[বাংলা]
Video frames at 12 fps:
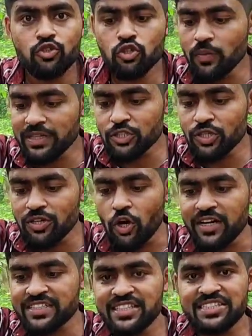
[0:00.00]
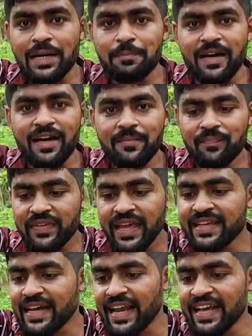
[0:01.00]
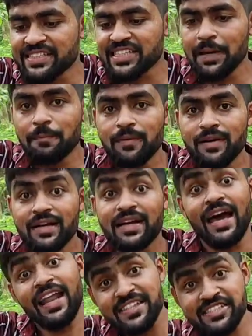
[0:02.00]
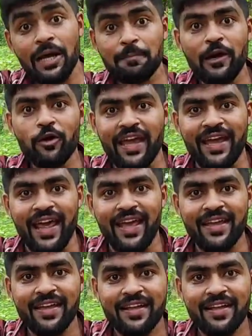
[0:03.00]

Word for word: শুধুমাত্র ঘরচিতি সাপ না এই কালার চাপ কালার সাপকেও খেয়ে নেয়